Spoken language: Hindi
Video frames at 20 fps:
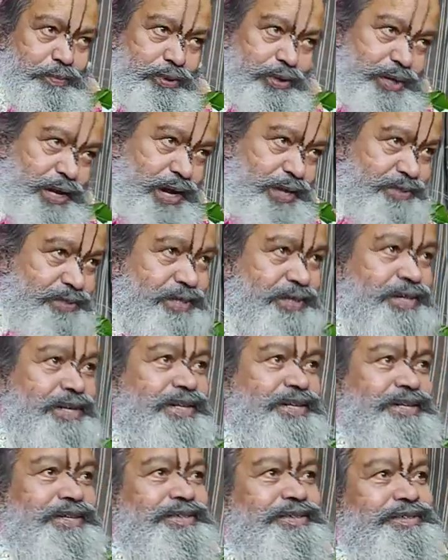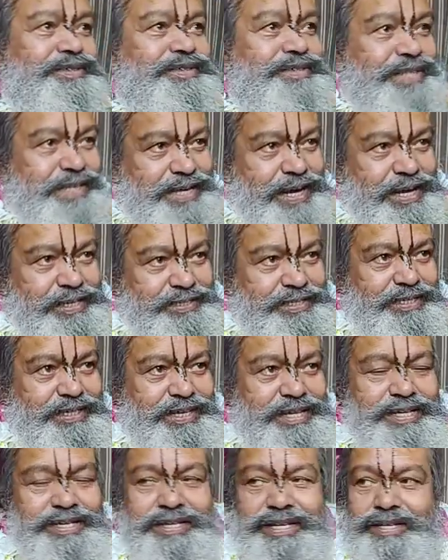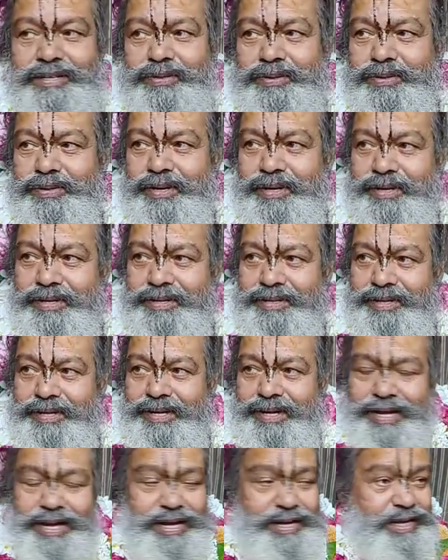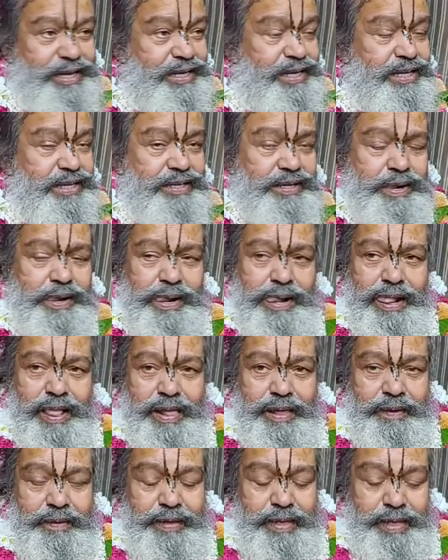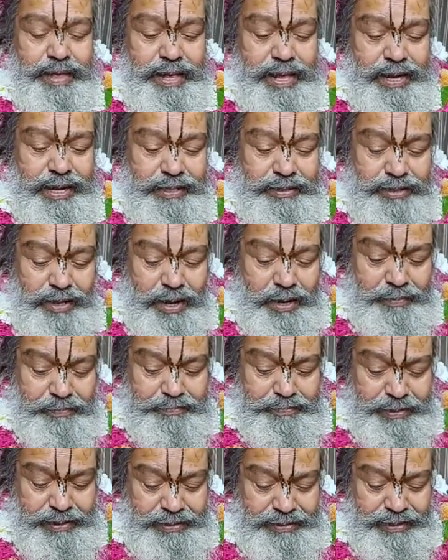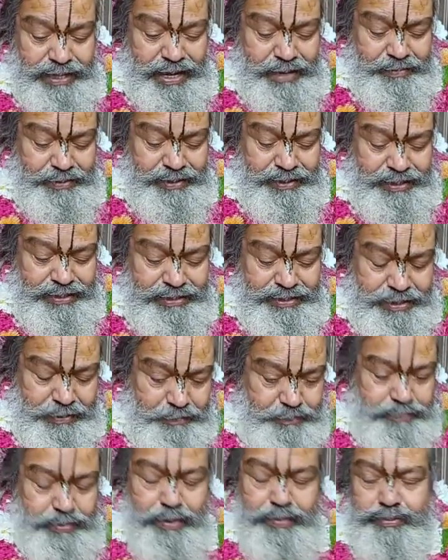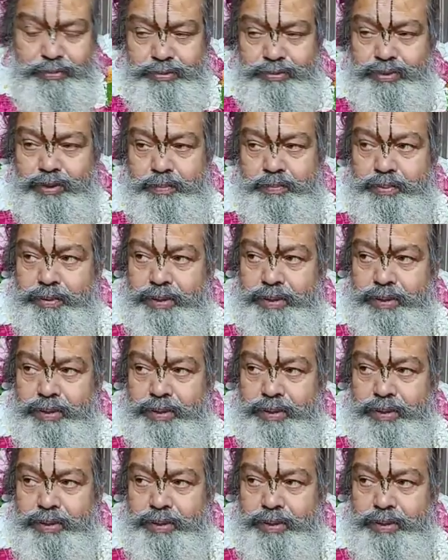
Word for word: का प्रकाश दिखाते हैं ये तो लेकिन एकदम वृंदावन के दिव्य जो